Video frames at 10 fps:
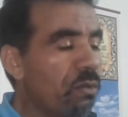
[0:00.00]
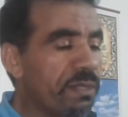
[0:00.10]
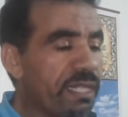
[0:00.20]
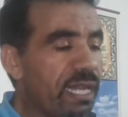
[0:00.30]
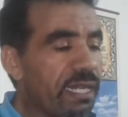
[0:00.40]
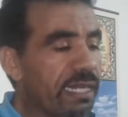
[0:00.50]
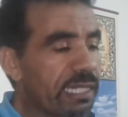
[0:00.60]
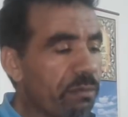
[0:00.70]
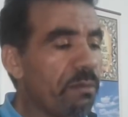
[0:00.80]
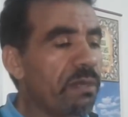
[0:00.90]
وبالتالي
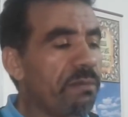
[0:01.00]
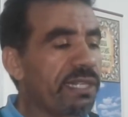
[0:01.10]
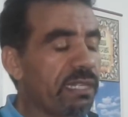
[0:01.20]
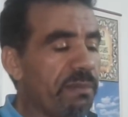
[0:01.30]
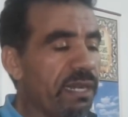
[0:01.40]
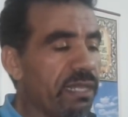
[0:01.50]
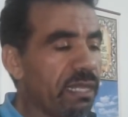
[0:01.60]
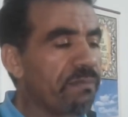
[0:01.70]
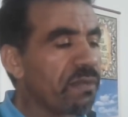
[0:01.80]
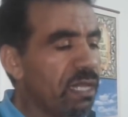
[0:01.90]
كنطلبوا من المجلس البلدي